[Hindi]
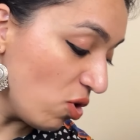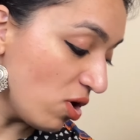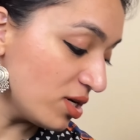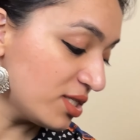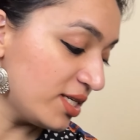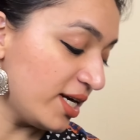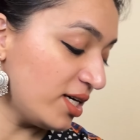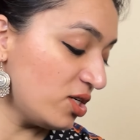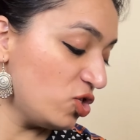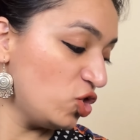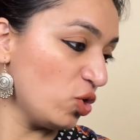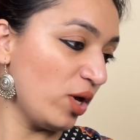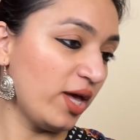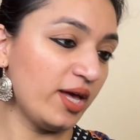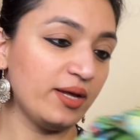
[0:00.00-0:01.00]
कॉर्ड सेट जो
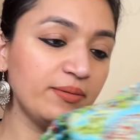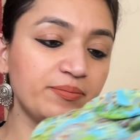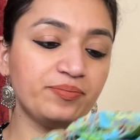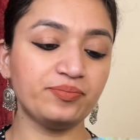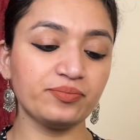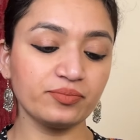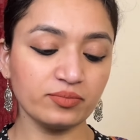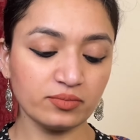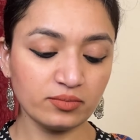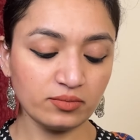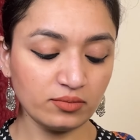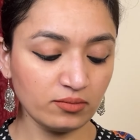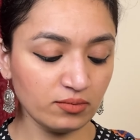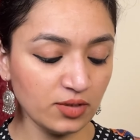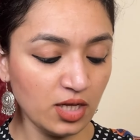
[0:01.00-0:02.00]
है
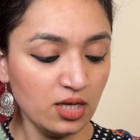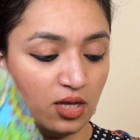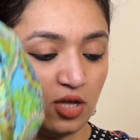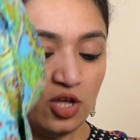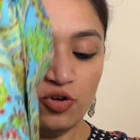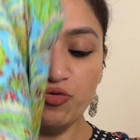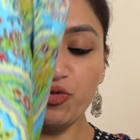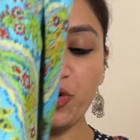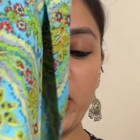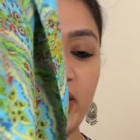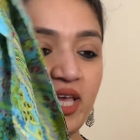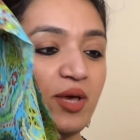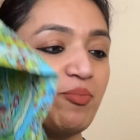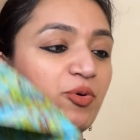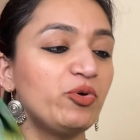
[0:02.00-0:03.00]
वो है
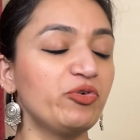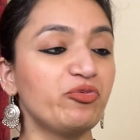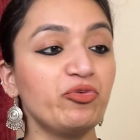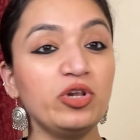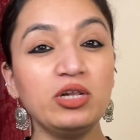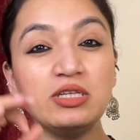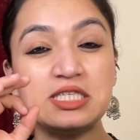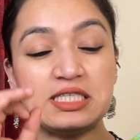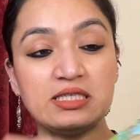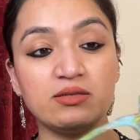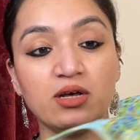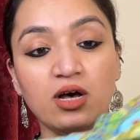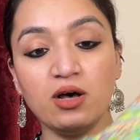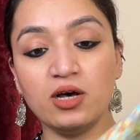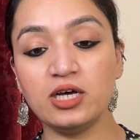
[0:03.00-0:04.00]
ये ब्यूटीफुल
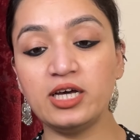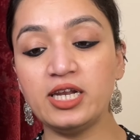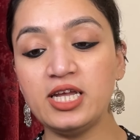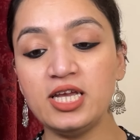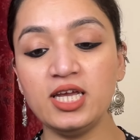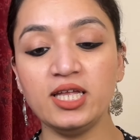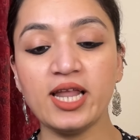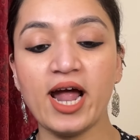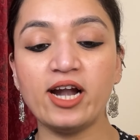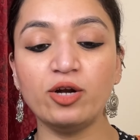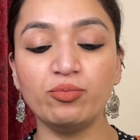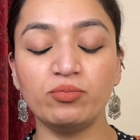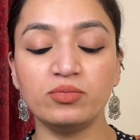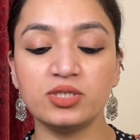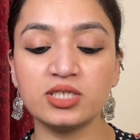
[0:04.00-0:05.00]
ग्रीन एंड
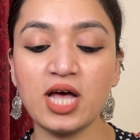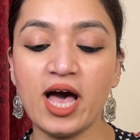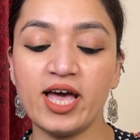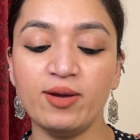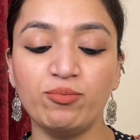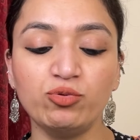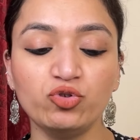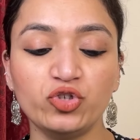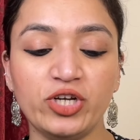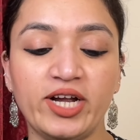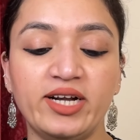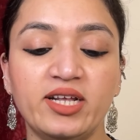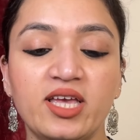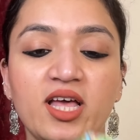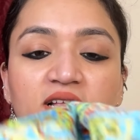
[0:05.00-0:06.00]
स्काई ब्लू
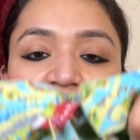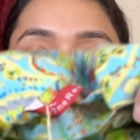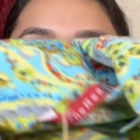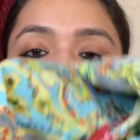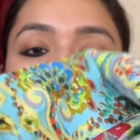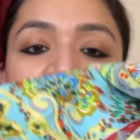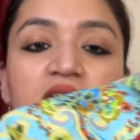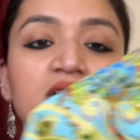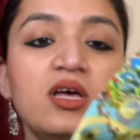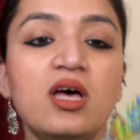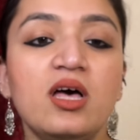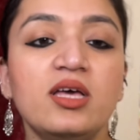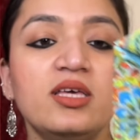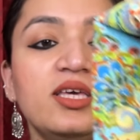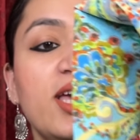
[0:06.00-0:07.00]
शेड के अंदर
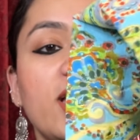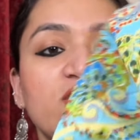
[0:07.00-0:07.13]
ये